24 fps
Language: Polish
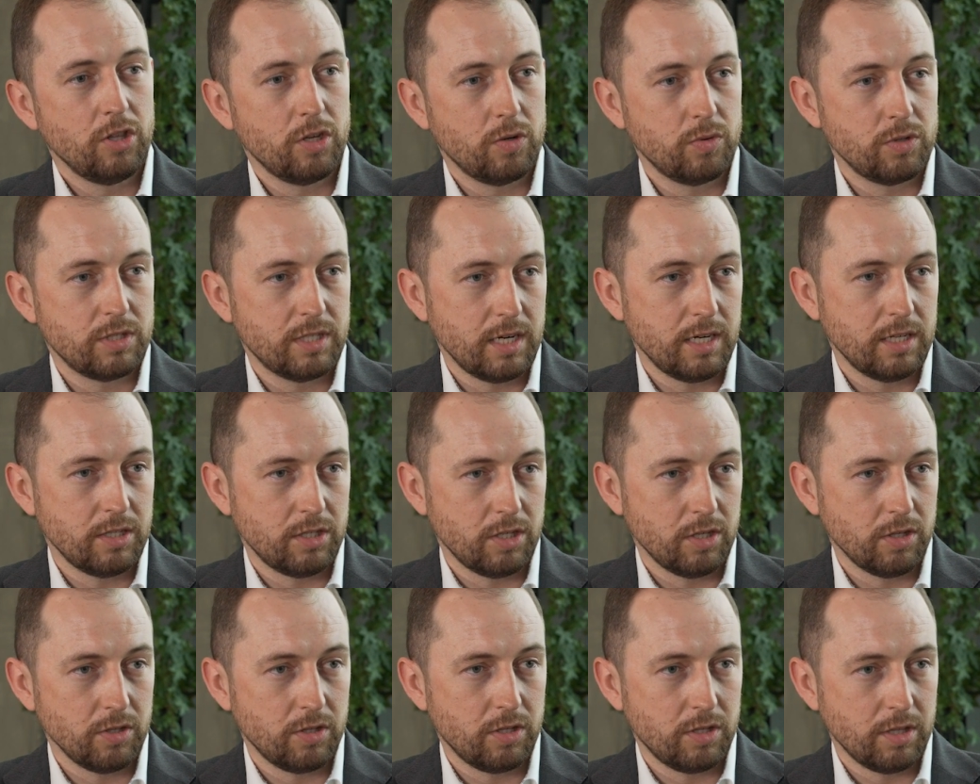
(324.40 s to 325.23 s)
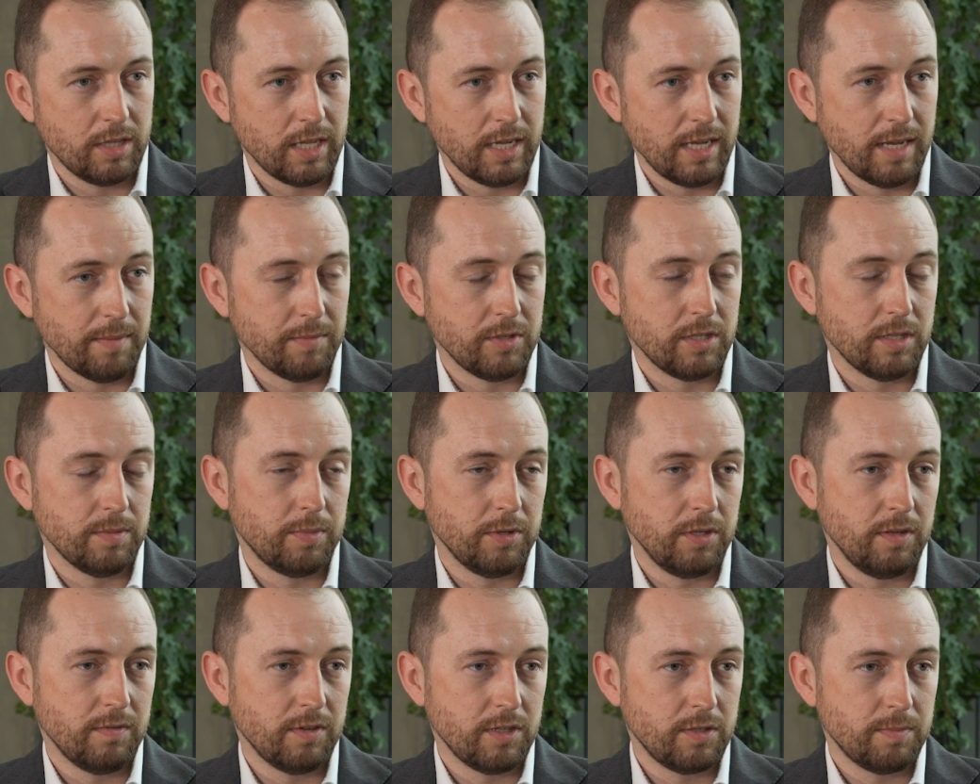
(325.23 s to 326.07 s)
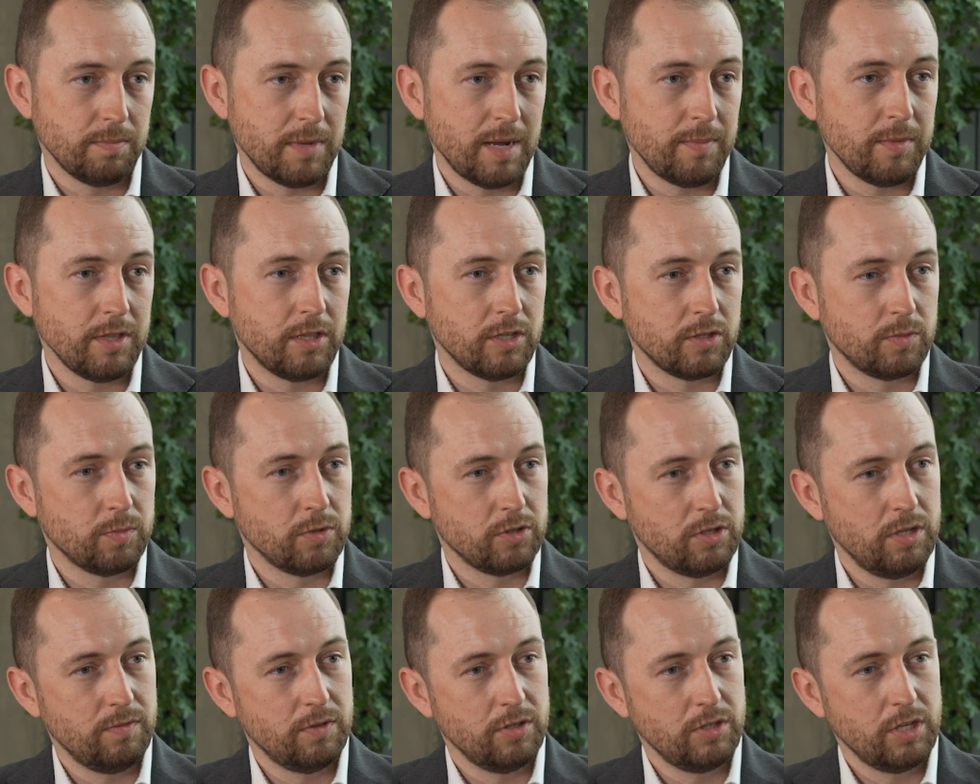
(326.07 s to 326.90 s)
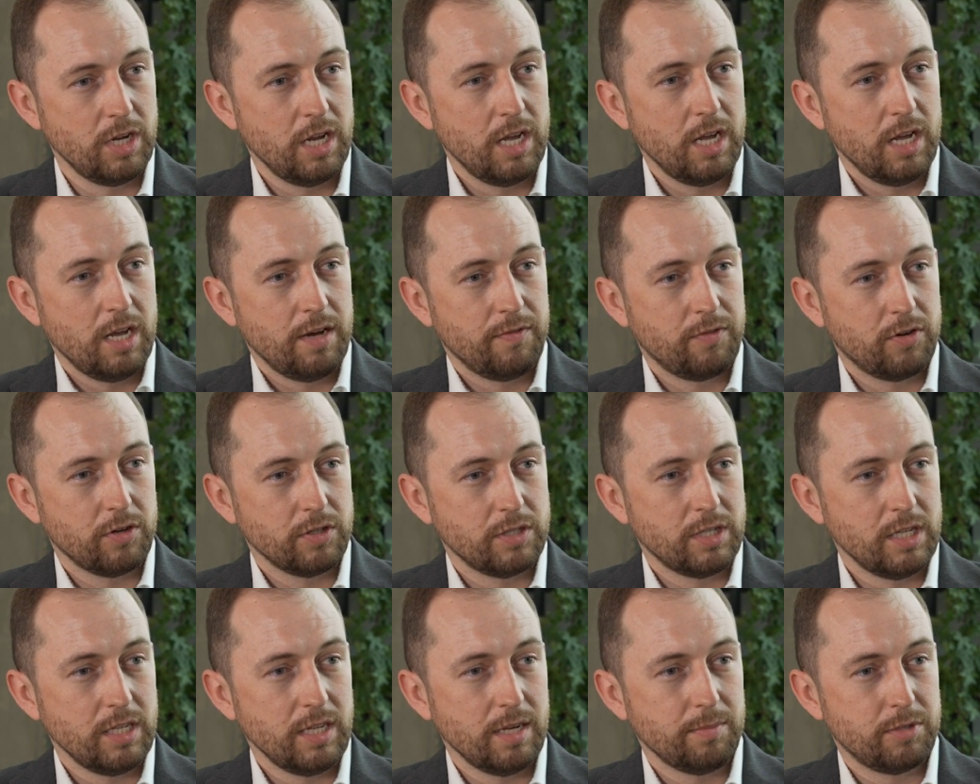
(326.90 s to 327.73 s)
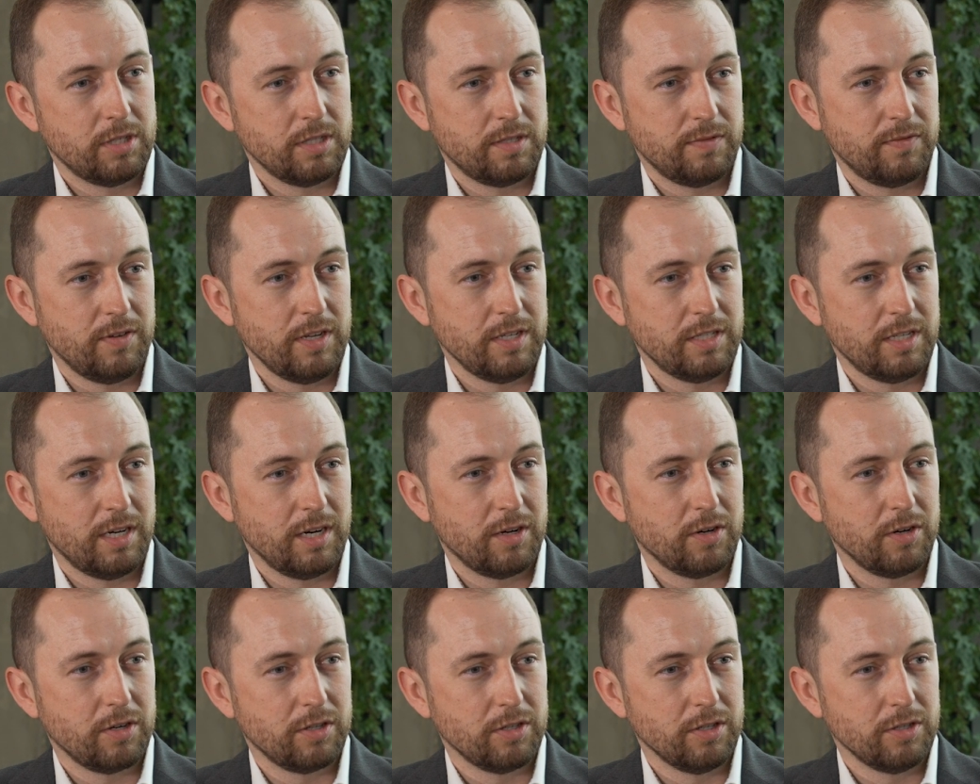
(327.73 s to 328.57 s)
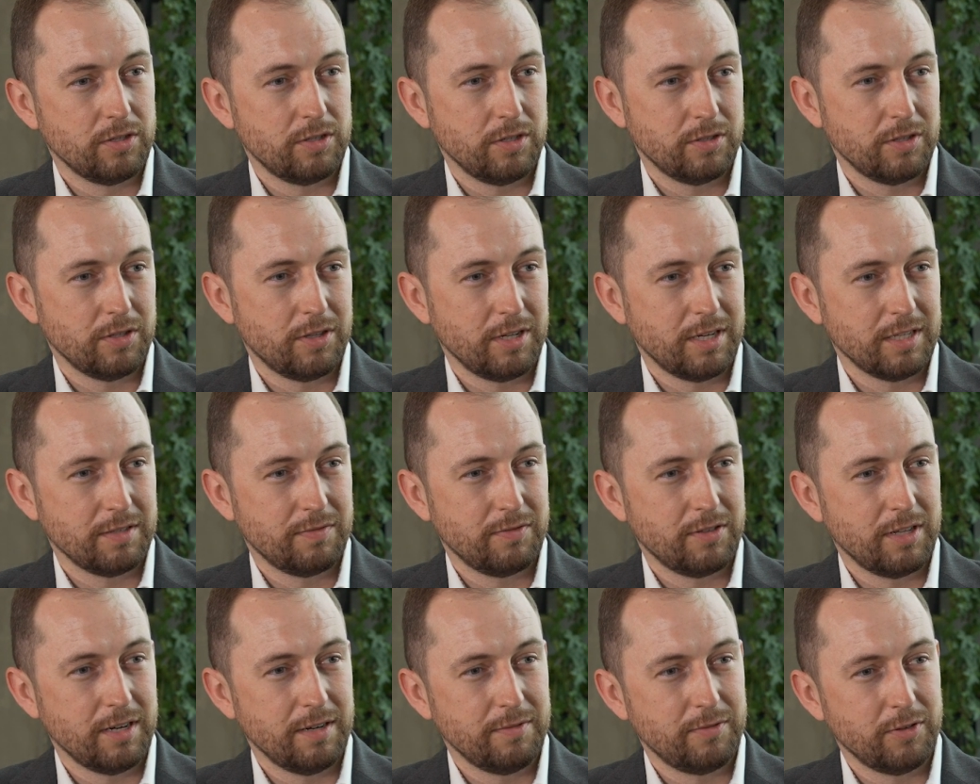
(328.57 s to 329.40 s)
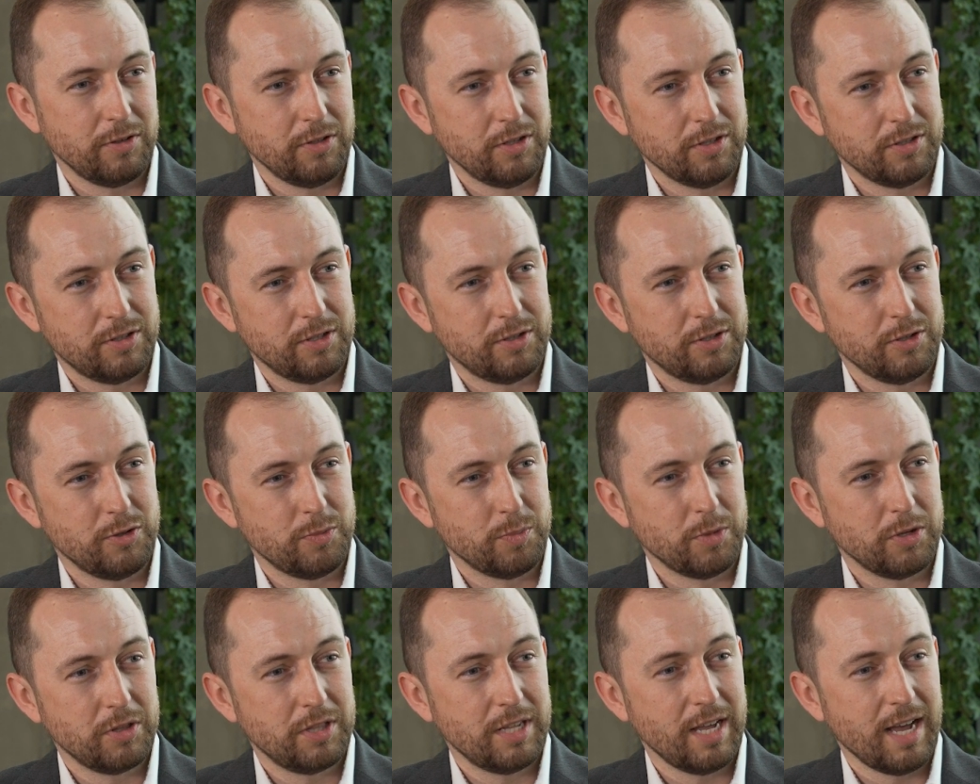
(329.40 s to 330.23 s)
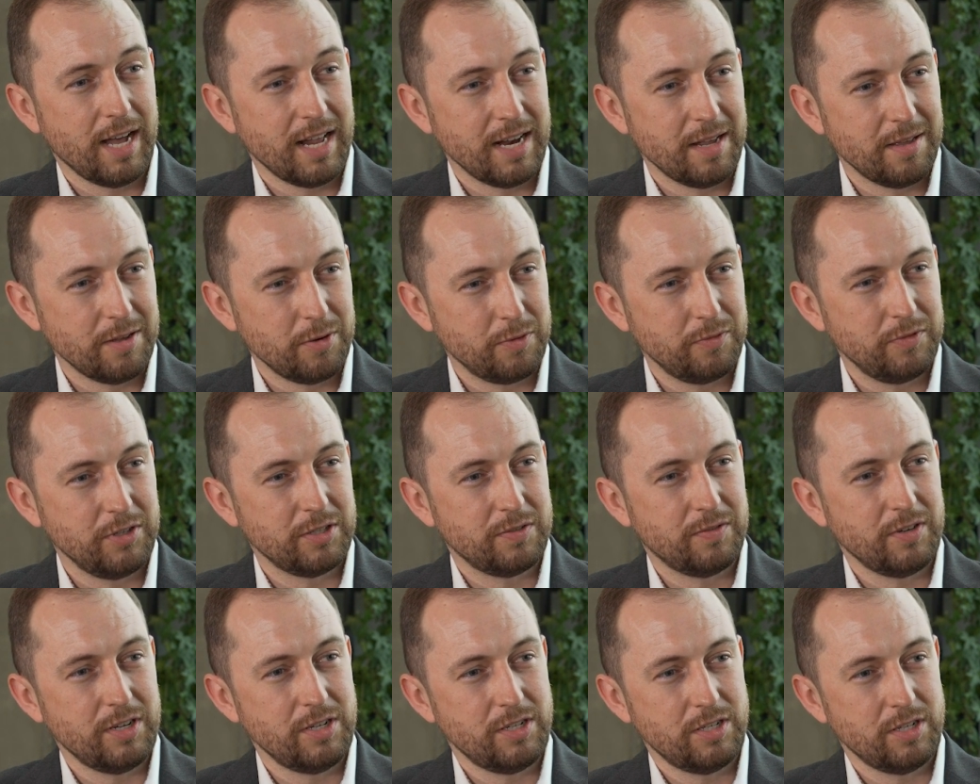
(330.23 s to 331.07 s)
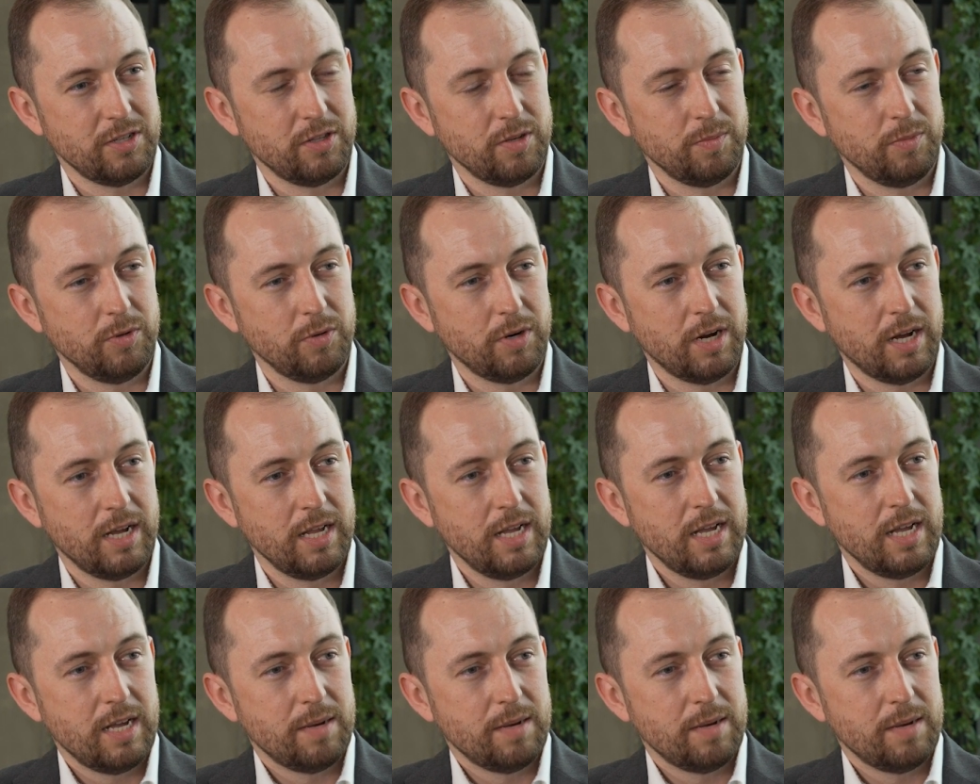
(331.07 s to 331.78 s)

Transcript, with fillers: to już zależy od najemcy, ponieważ mamy też możliwość wchodzenia przez face recognition, co teraz w telefonie jest dosyć modne, ale również wejście do biura